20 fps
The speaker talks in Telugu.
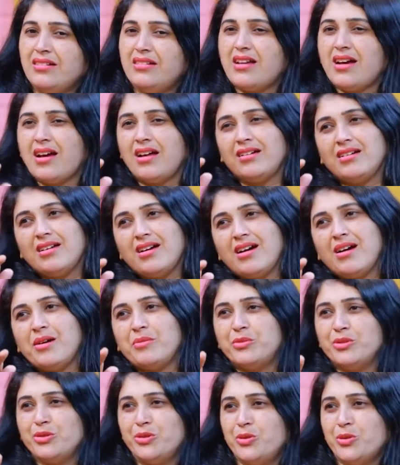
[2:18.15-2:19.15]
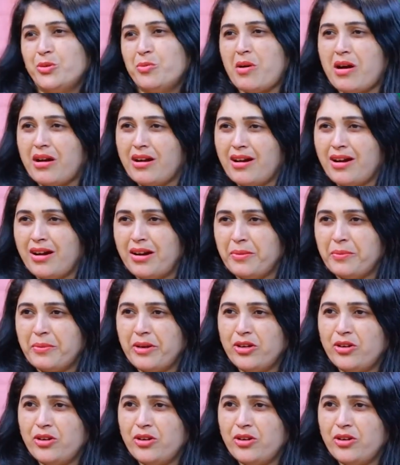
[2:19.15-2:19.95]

నాన్న ముద్దు బంగారం